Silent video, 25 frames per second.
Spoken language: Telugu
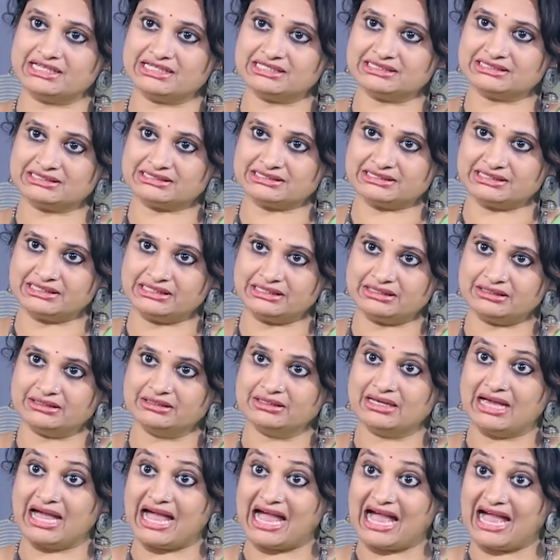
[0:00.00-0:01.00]
చేసి
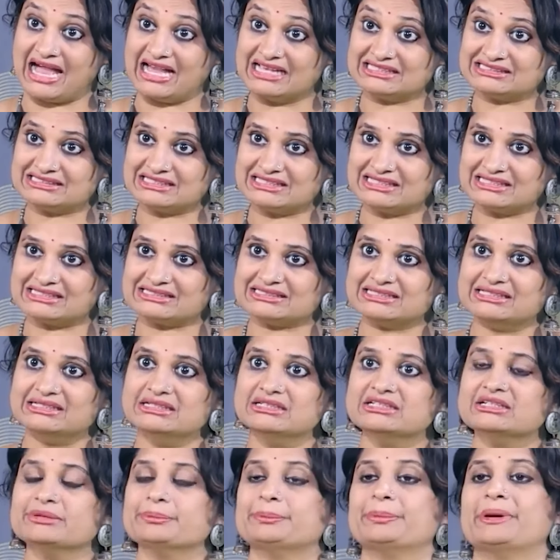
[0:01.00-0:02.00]
యాజ్ అ
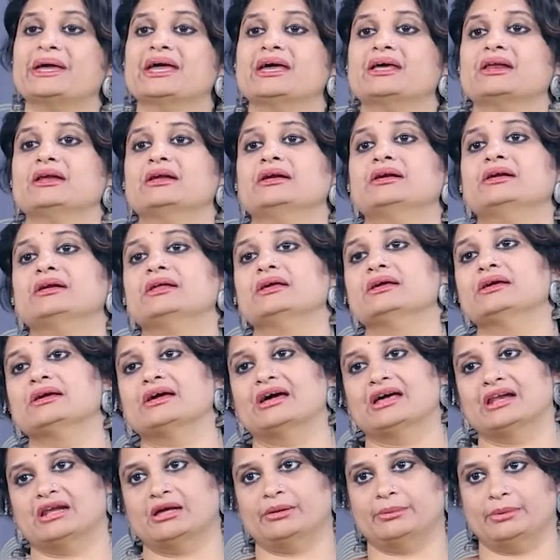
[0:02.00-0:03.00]
రిజల్ట్
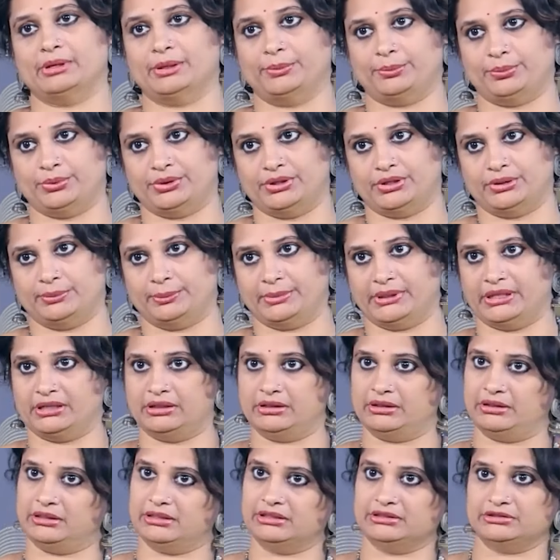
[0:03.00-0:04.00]
పేరెంటింగ్ ఖరాబ్ అయిపోయిన
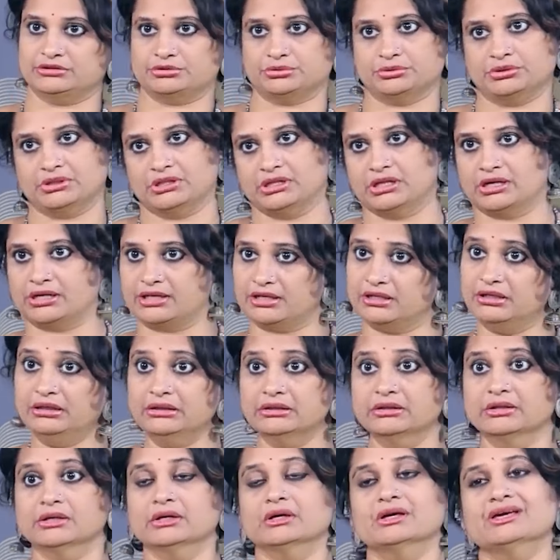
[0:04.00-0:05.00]
పేరెంటింగ్స్ ఉన్న దగ్గర
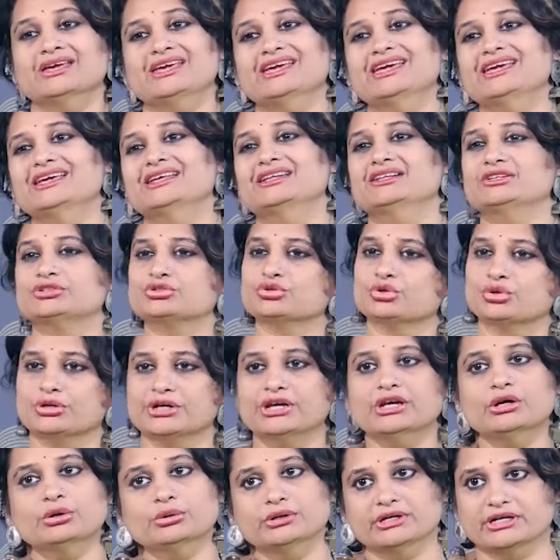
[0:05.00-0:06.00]
ఈ
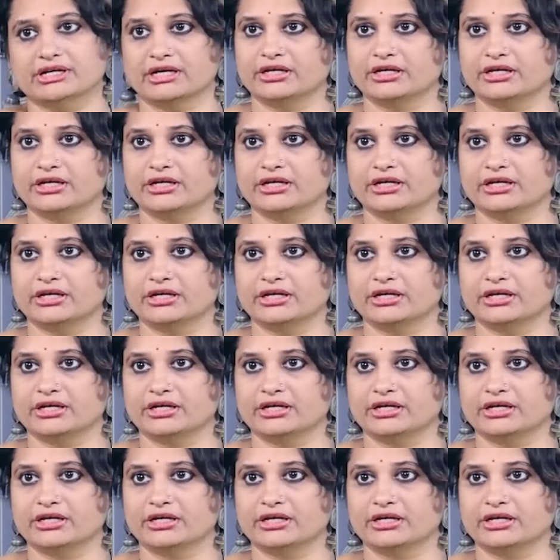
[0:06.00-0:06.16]
స్టోరీలు